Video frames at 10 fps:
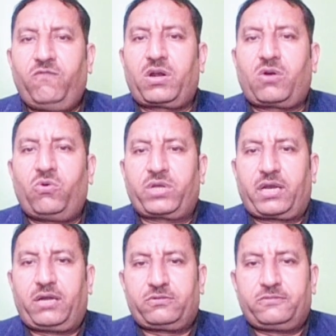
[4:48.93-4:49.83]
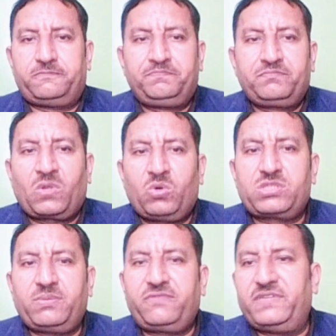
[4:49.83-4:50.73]
वर्कआउट करना हो तो
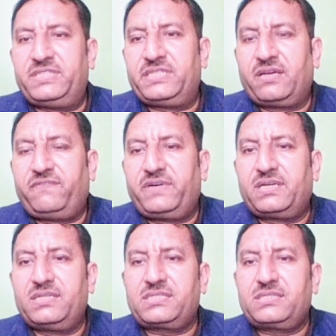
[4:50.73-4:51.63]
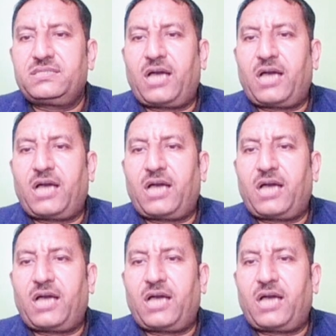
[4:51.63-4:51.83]
उसके बाद फिजिकल फिटनेस